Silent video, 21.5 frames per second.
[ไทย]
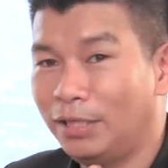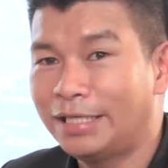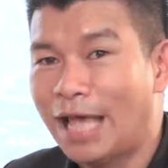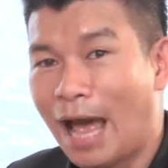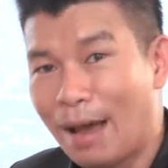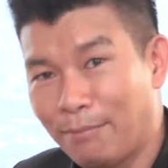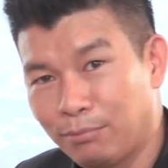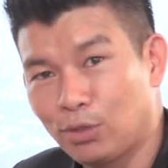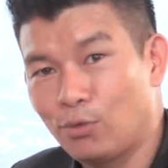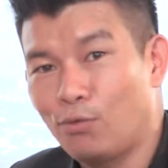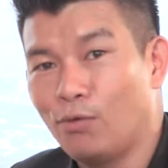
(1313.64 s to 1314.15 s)
มี
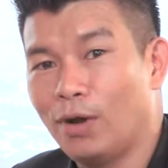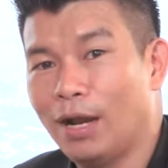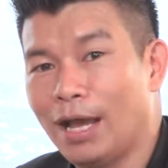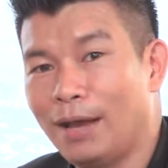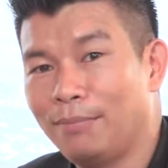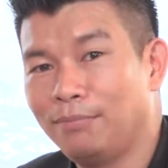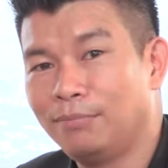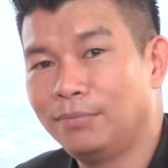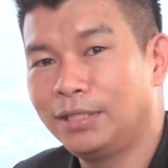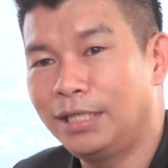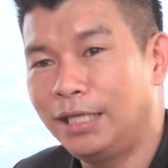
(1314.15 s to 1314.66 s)
3ตัวนะค
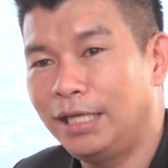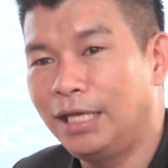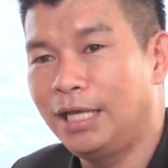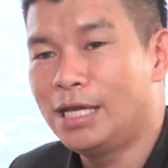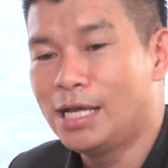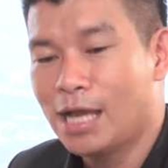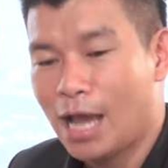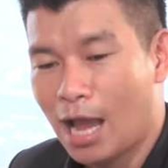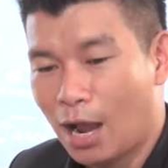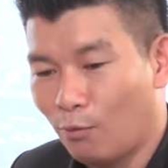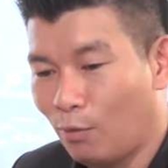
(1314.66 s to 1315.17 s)
รับที่
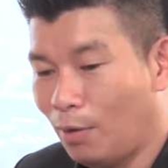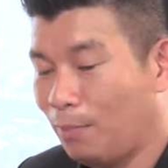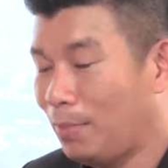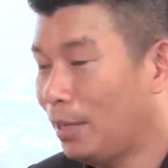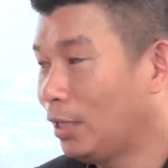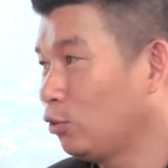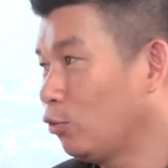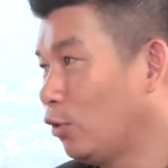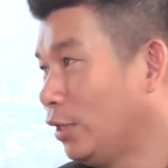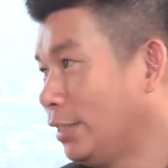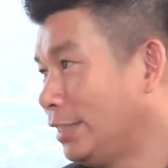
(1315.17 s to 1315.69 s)
เอาไว้เป็
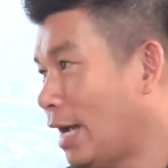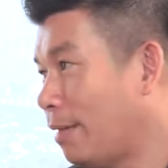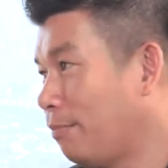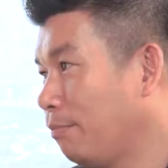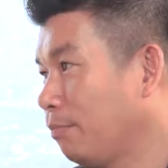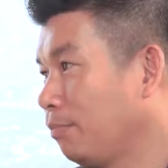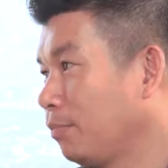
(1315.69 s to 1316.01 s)
นตัวจับ